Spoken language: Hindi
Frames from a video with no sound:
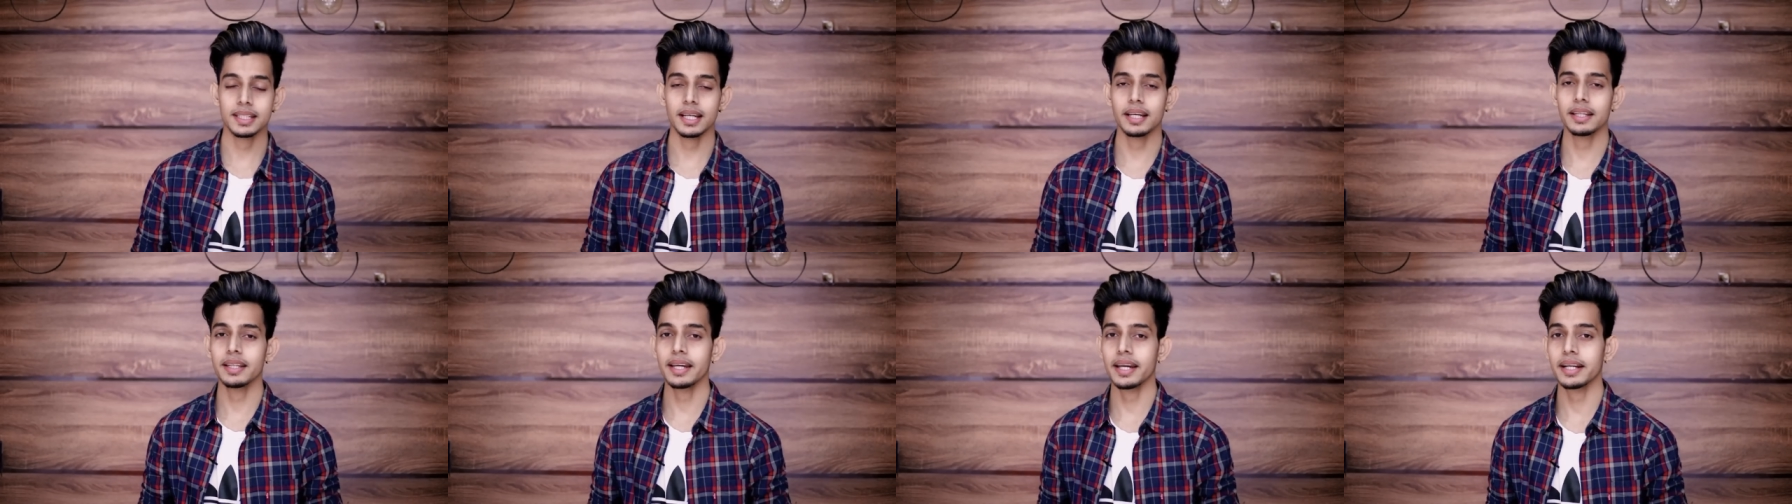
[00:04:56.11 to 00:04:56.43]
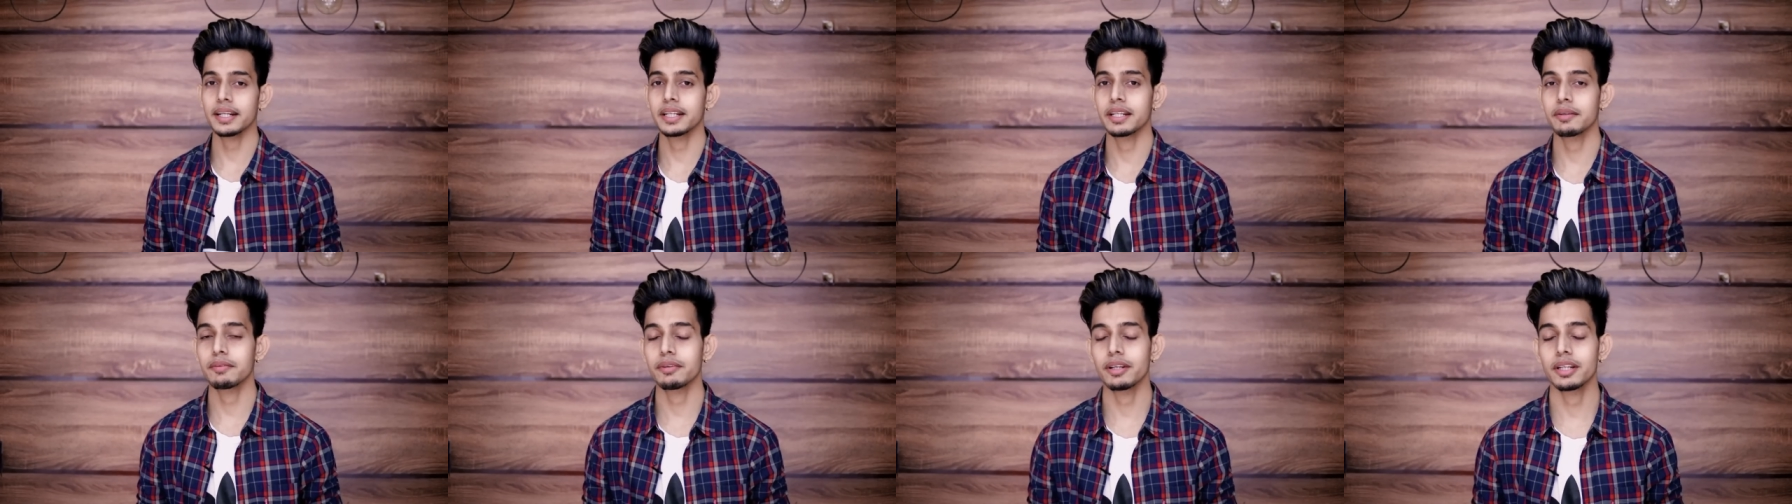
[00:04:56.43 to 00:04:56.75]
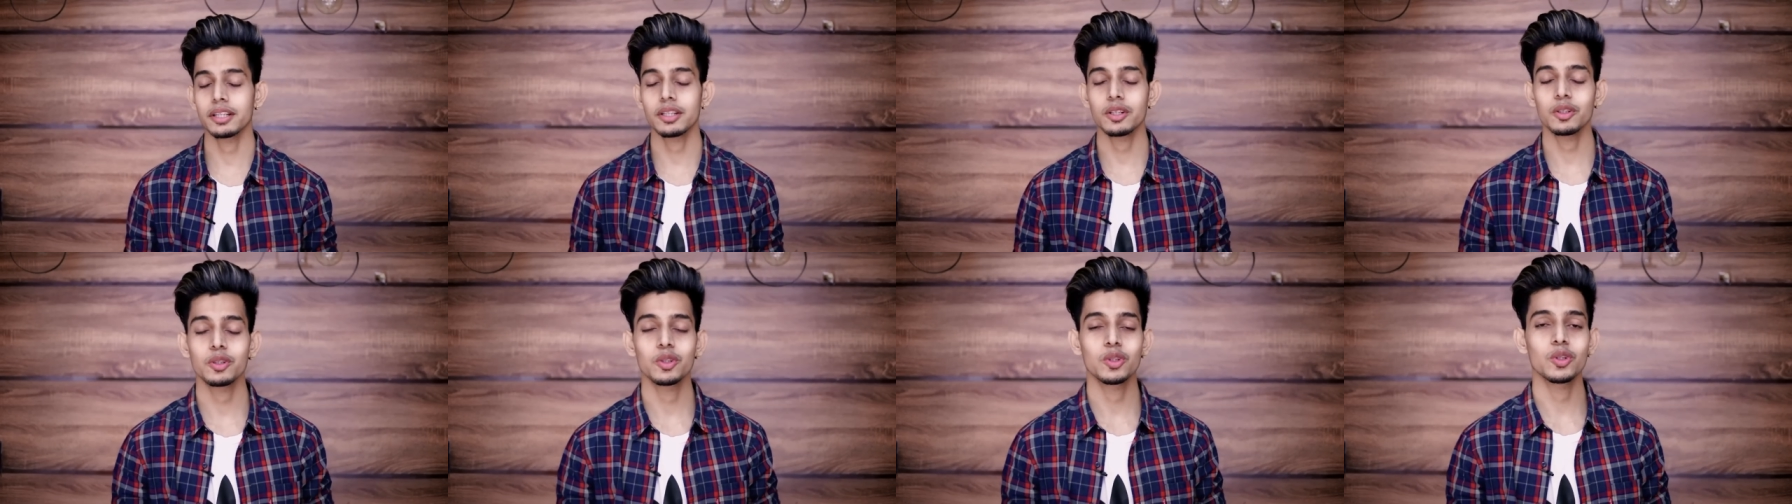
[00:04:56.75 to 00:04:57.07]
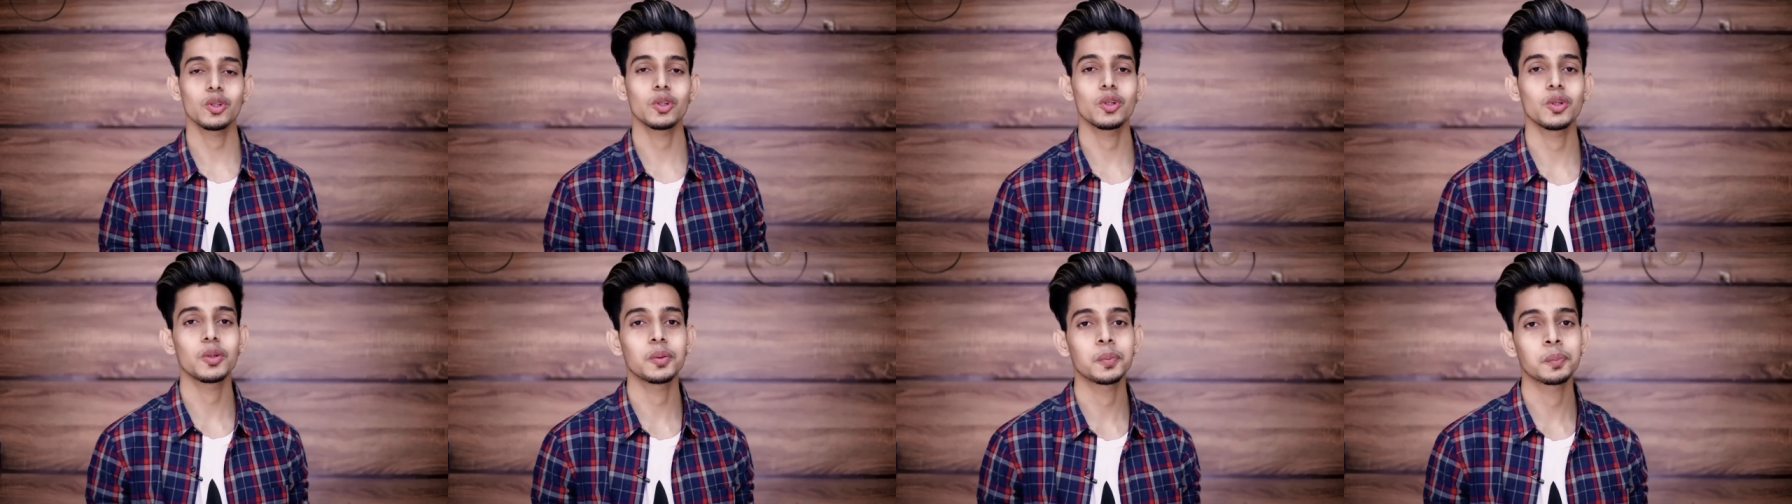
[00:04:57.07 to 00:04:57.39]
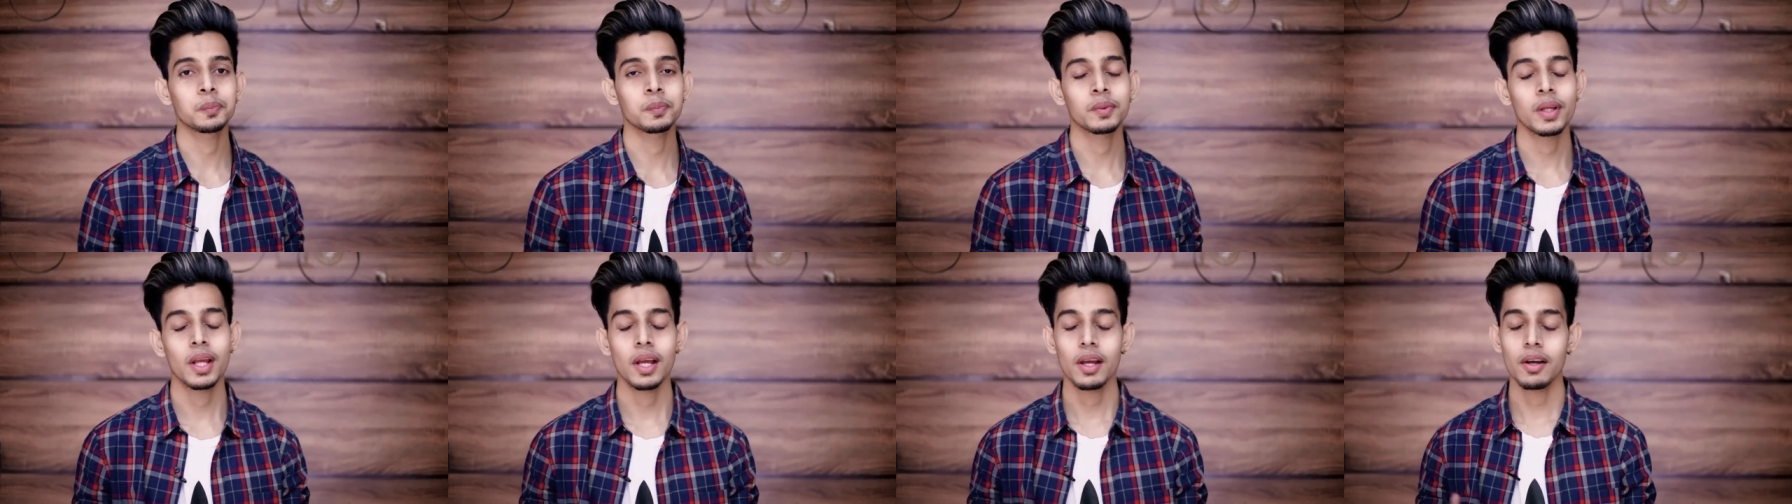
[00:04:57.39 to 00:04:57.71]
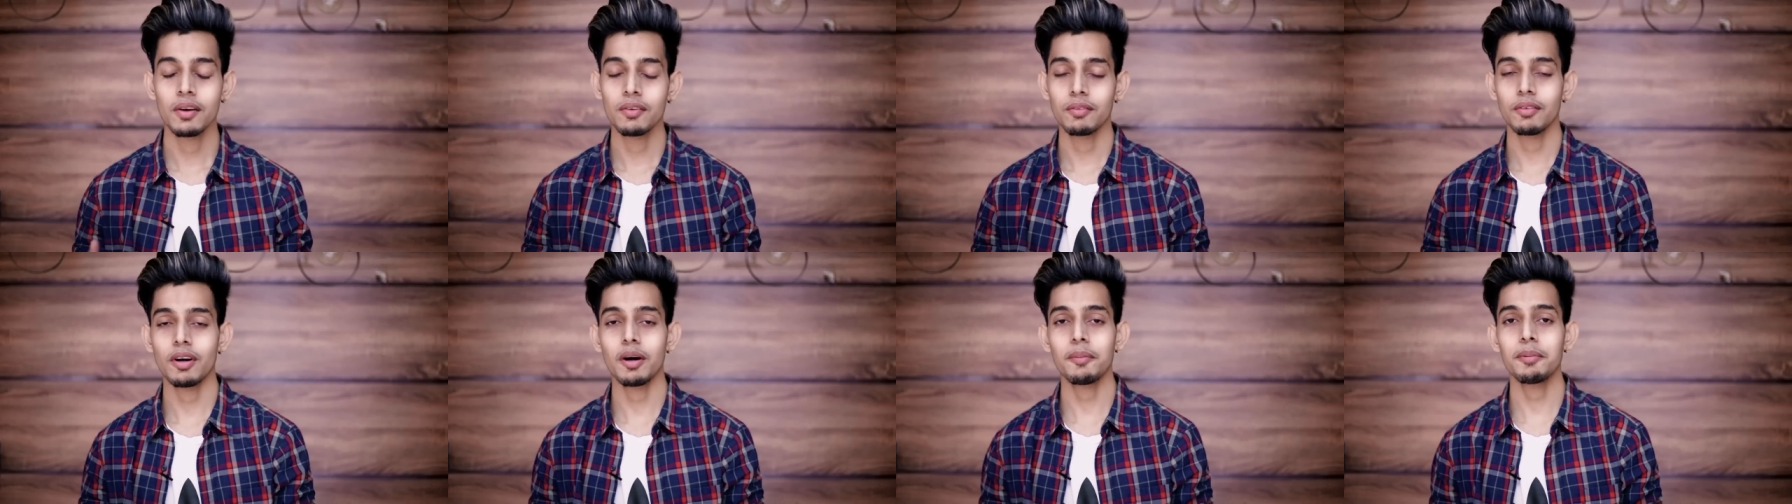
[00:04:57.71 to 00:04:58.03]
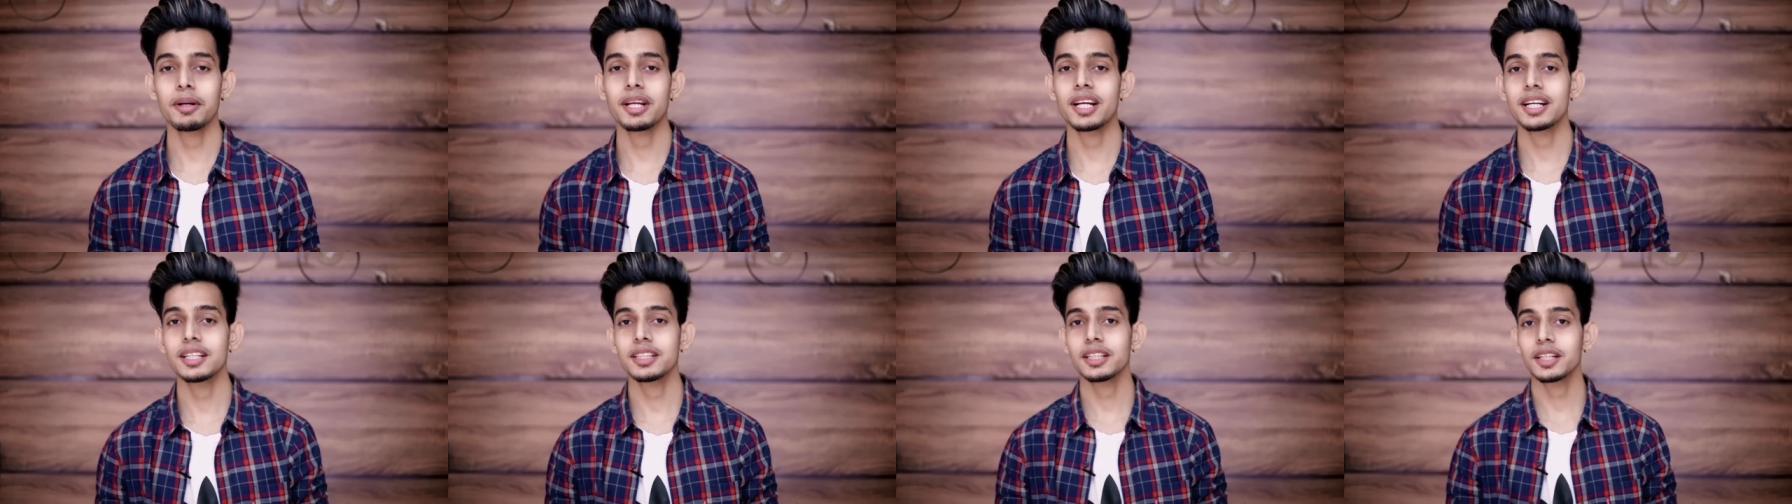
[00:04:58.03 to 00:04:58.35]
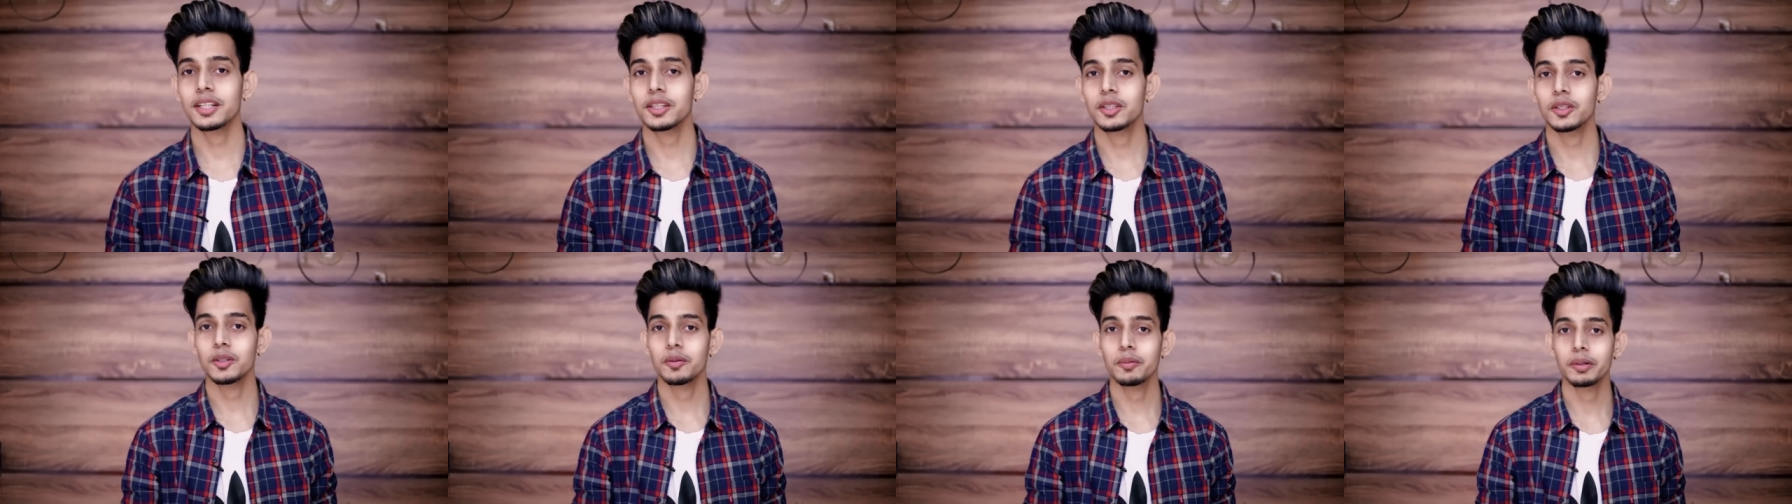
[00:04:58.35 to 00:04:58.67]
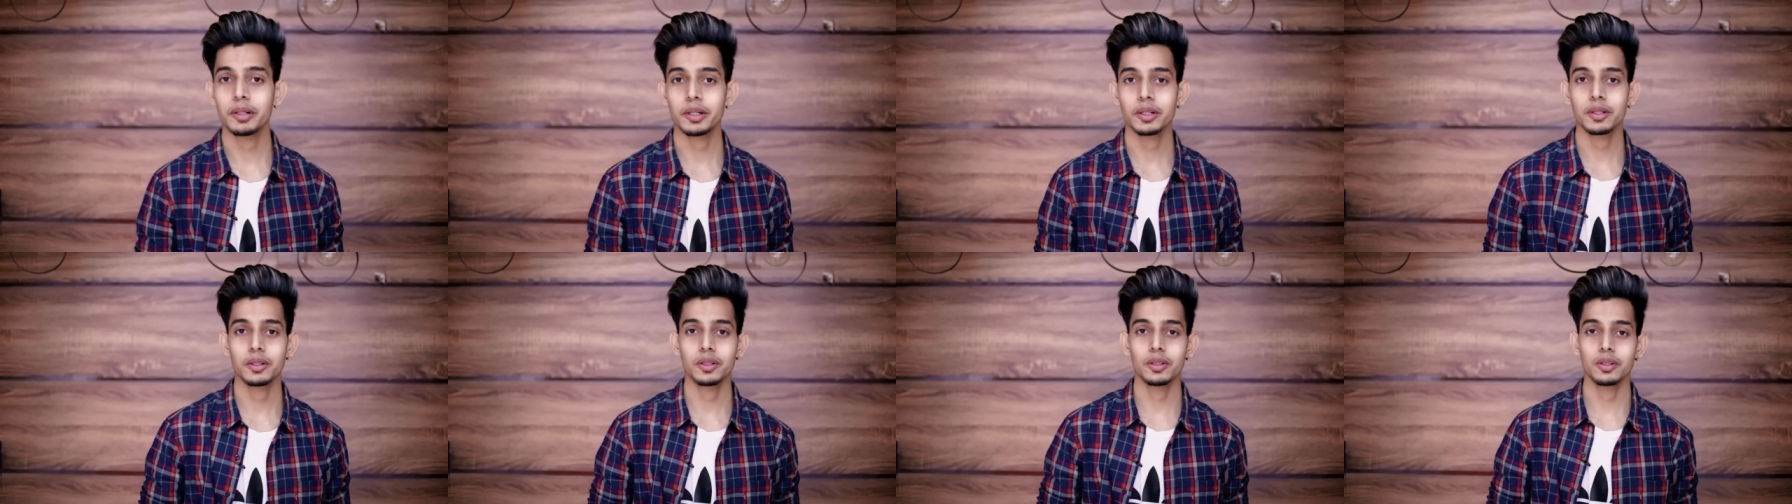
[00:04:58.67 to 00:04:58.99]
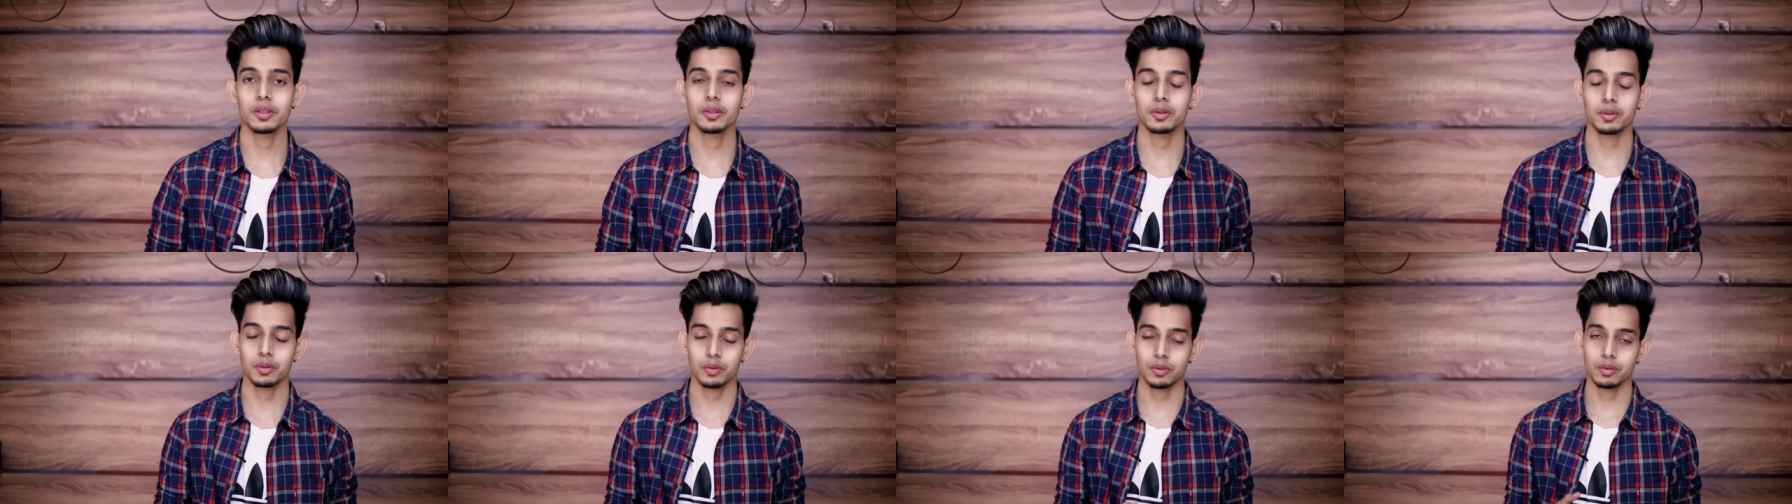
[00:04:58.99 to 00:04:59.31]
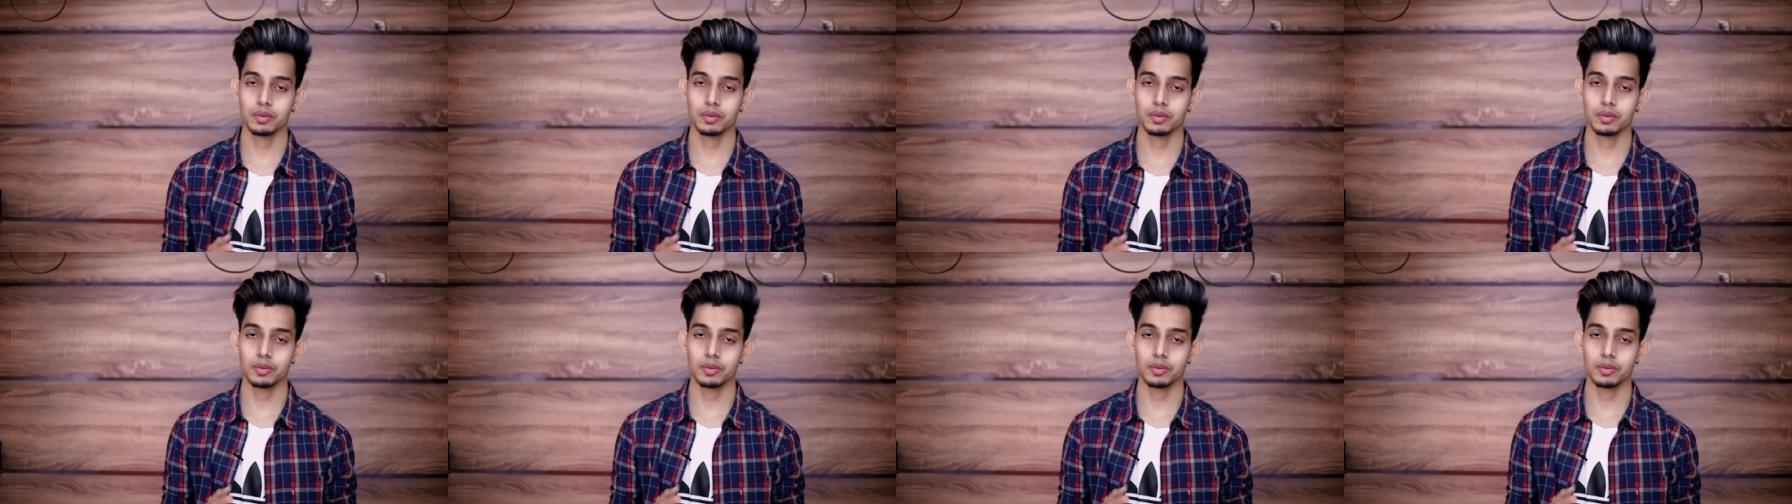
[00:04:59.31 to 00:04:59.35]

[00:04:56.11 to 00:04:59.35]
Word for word: ज़्यादा एक्टिव रहता हूँ तो वहाँ पर जा सकते हो मेरे को